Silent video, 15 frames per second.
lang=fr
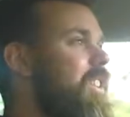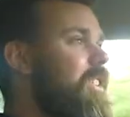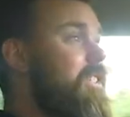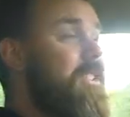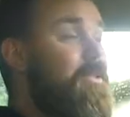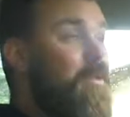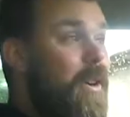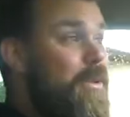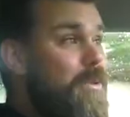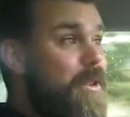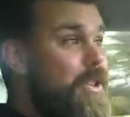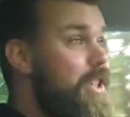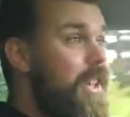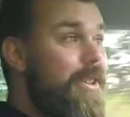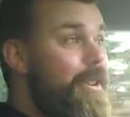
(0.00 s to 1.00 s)
C'est une voiture
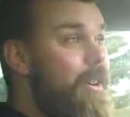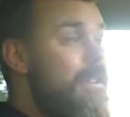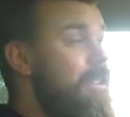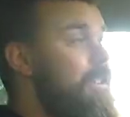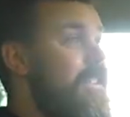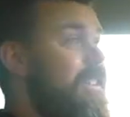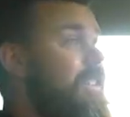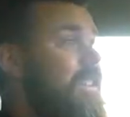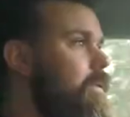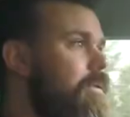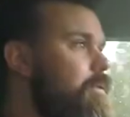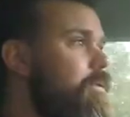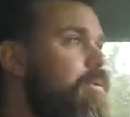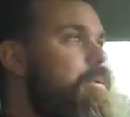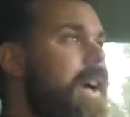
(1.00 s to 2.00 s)
que j'adore.
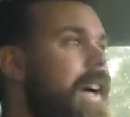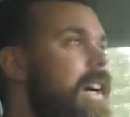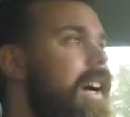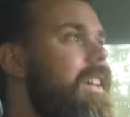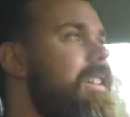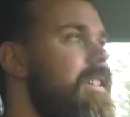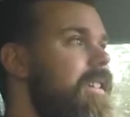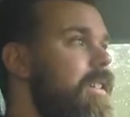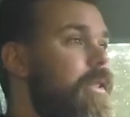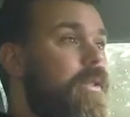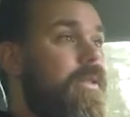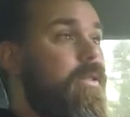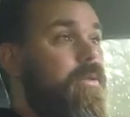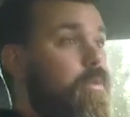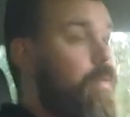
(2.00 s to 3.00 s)
Une, A4 euh,
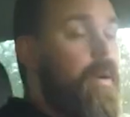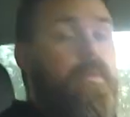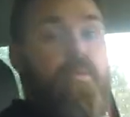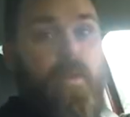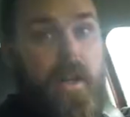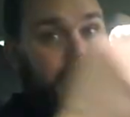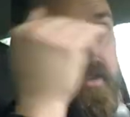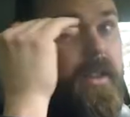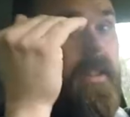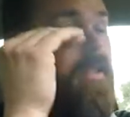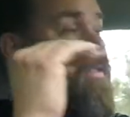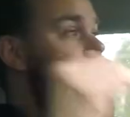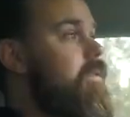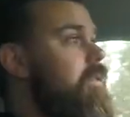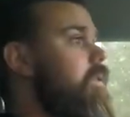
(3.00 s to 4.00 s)
même une A6
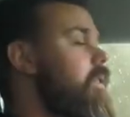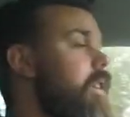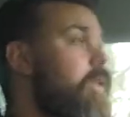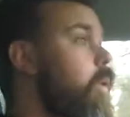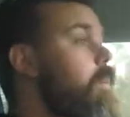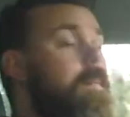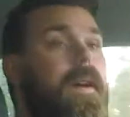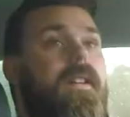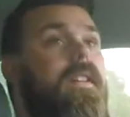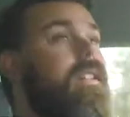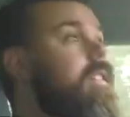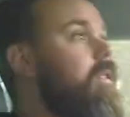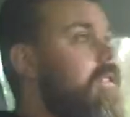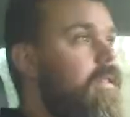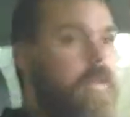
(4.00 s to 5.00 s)
euh, et
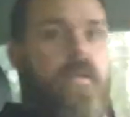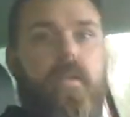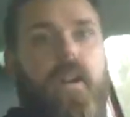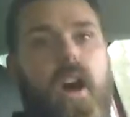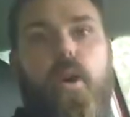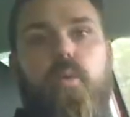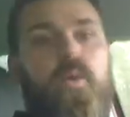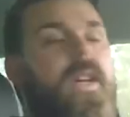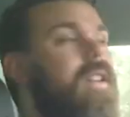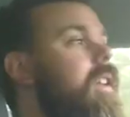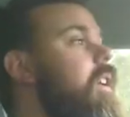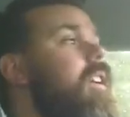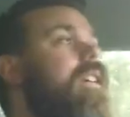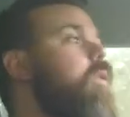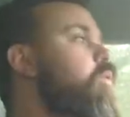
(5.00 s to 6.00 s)
compagnie, euh, A8
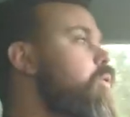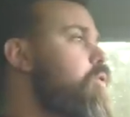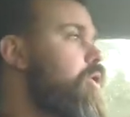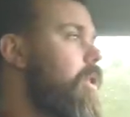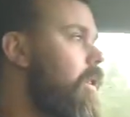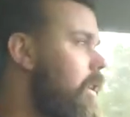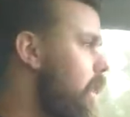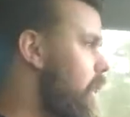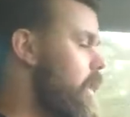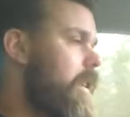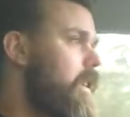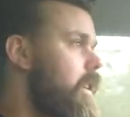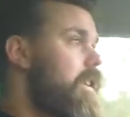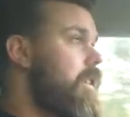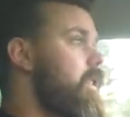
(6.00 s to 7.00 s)
et tout le genre,
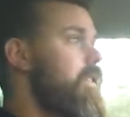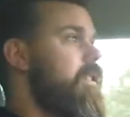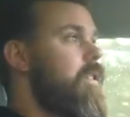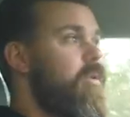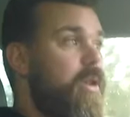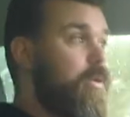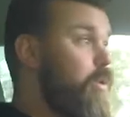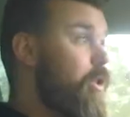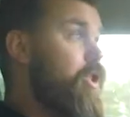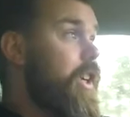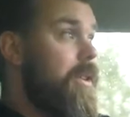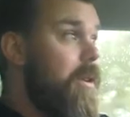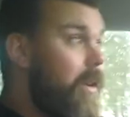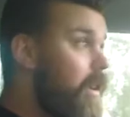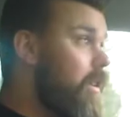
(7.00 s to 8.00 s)
c'est des voitures que
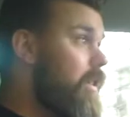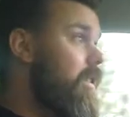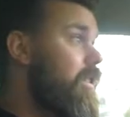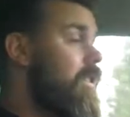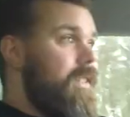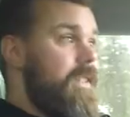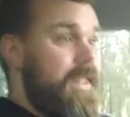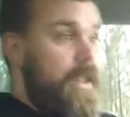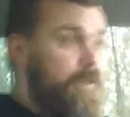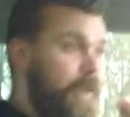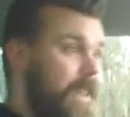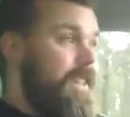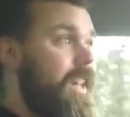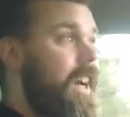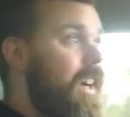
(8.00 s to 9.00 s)
j'adore. Cette
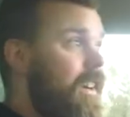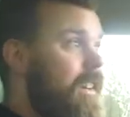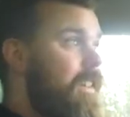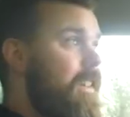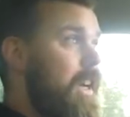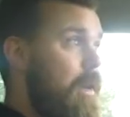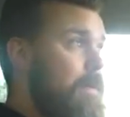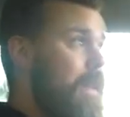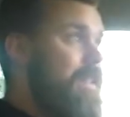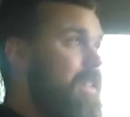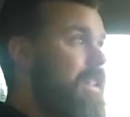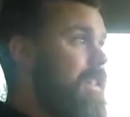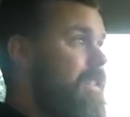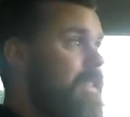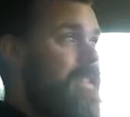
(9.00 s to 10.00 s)
phase-là, la
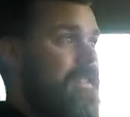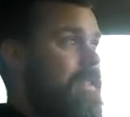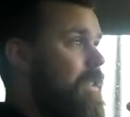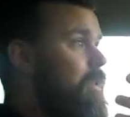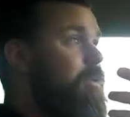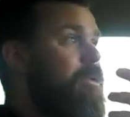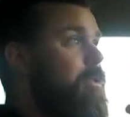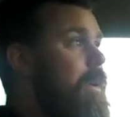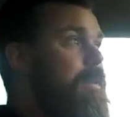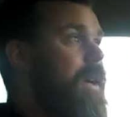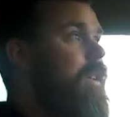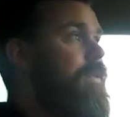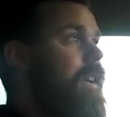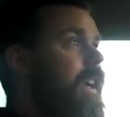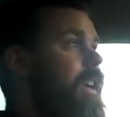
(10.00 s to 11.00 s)
B6, c'est une de mes
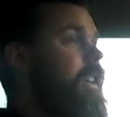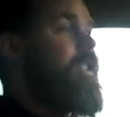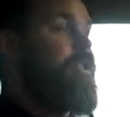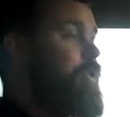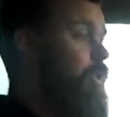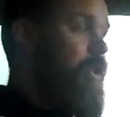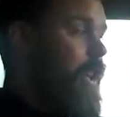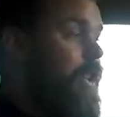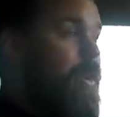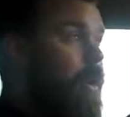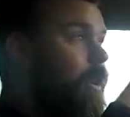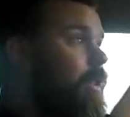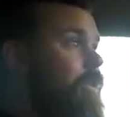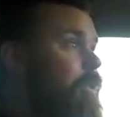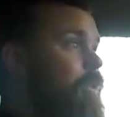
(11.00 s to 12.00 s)
préférées.
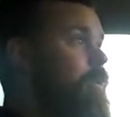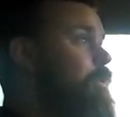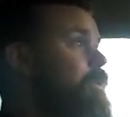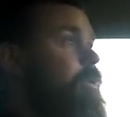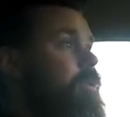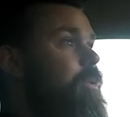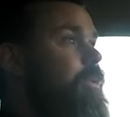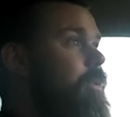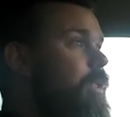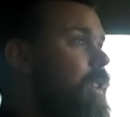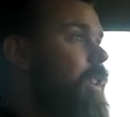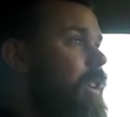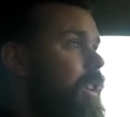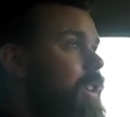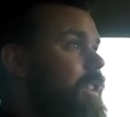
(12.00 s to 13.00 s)
J'adore
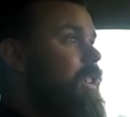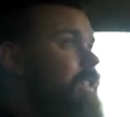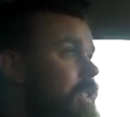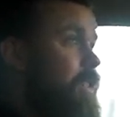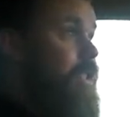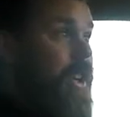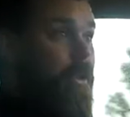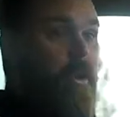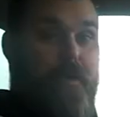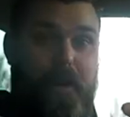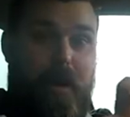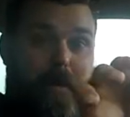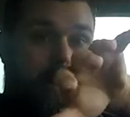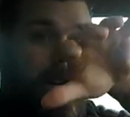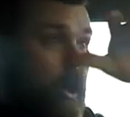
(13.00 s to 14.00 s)
j'adore
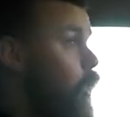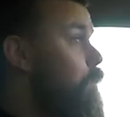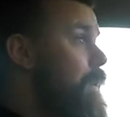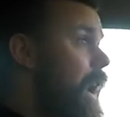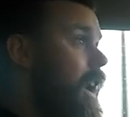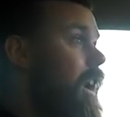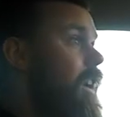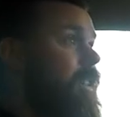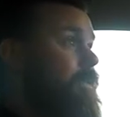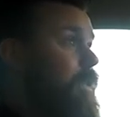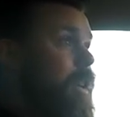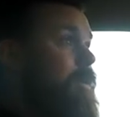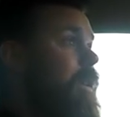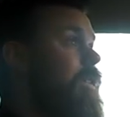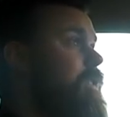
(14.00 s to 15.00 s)
vraiment la coupe qu'elle a.
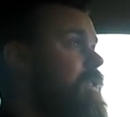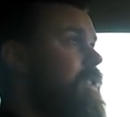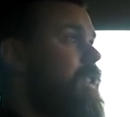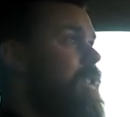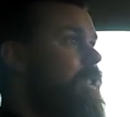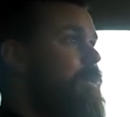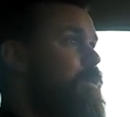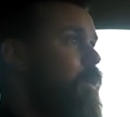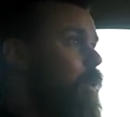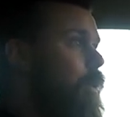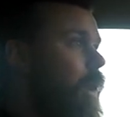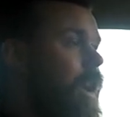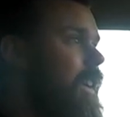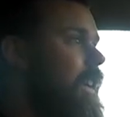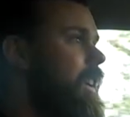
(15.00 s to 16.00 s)
Vraiment, c'est pour
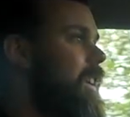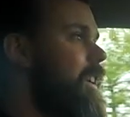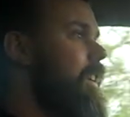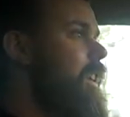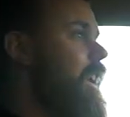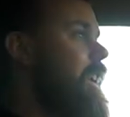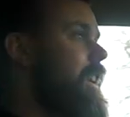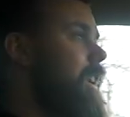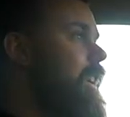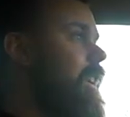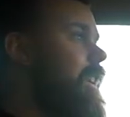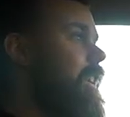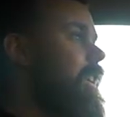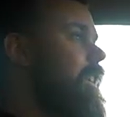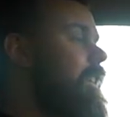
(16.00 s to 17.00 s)
moi, elle
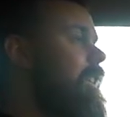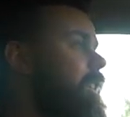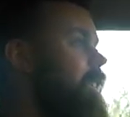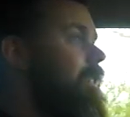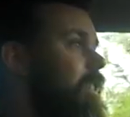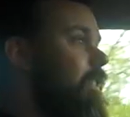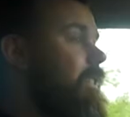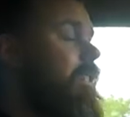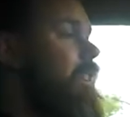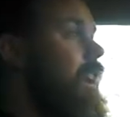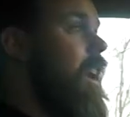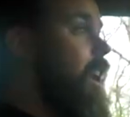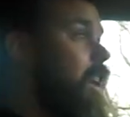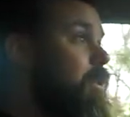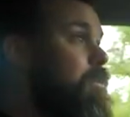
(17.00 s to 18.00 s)

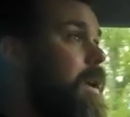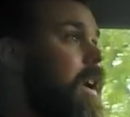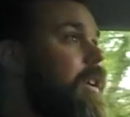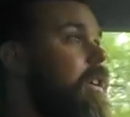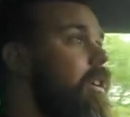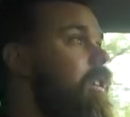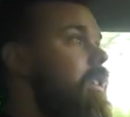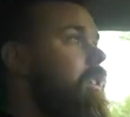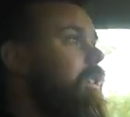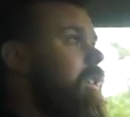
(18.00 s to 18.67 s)
a une belle gueule.